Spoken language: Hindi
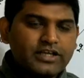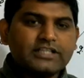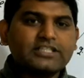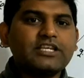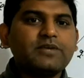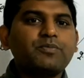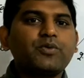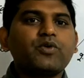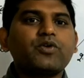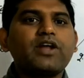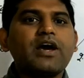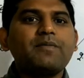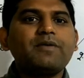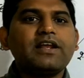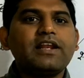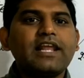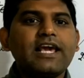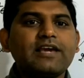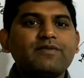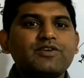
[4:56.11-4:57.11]
किसी
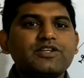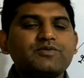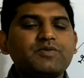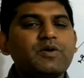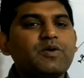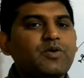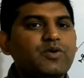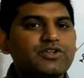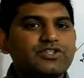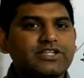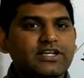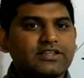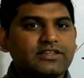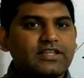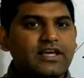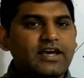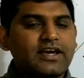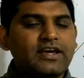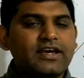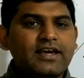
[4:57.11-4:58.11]
प्रोग्रामिंग लैंग्वेज में हो
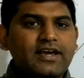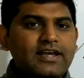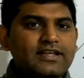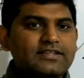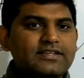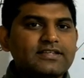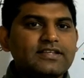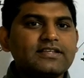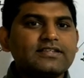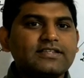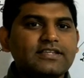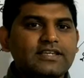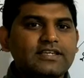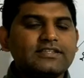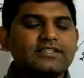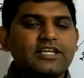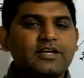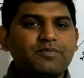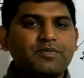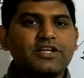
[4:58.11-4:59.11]
सकता है जैसे सी
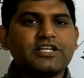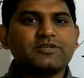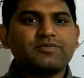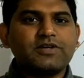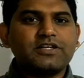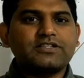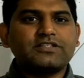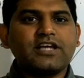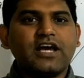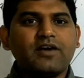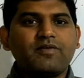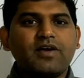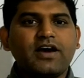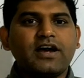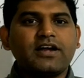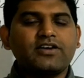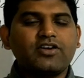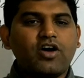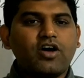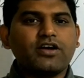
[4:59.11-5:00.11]
सी प्लस प्लस
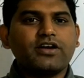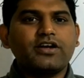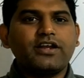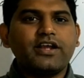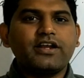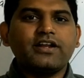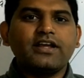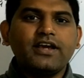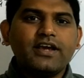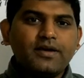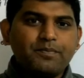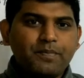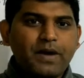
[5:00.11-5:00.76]
जावा डॉट नेट